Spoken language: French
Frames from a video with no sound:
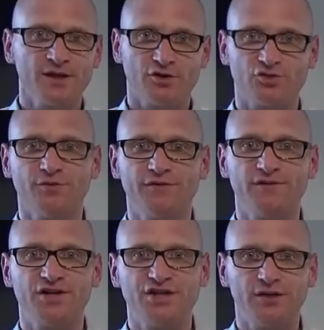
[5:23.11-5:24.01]
que je me fais
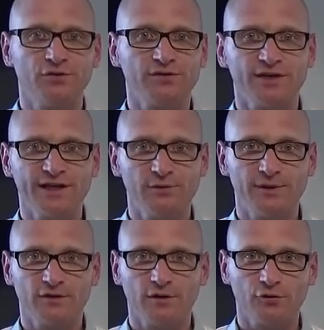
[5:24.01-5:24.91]
flasher à 200
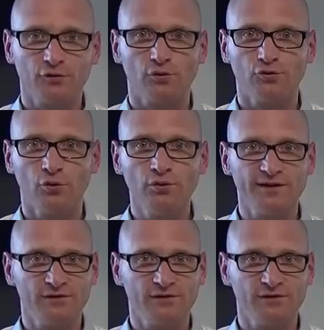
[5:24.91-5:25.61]
km/h sur l'autoroute,